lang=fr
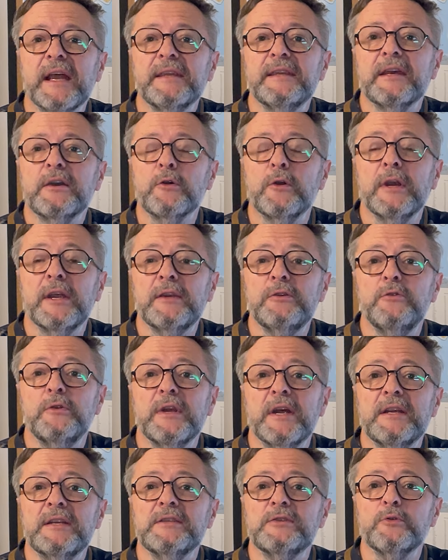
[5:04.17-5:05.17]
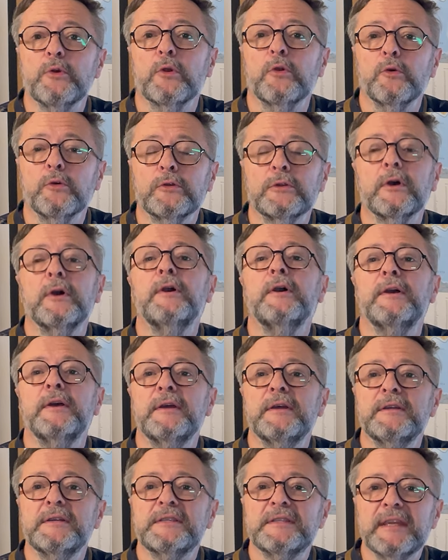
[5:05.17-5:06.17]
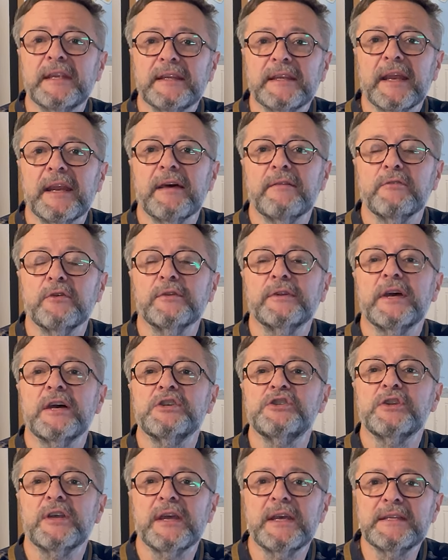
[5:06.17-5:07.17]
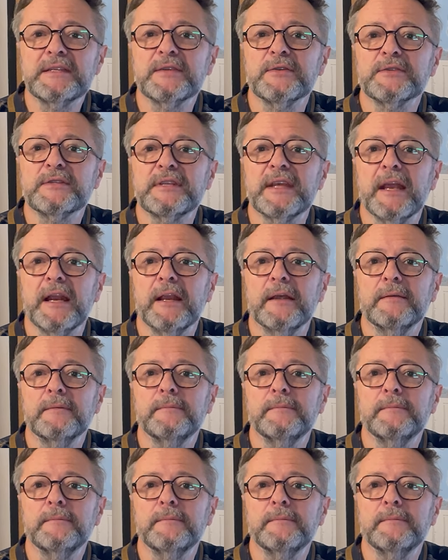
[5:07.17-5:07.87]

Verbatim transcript: à décoller d'une année sur l'autre, c'est un avantage essentiel.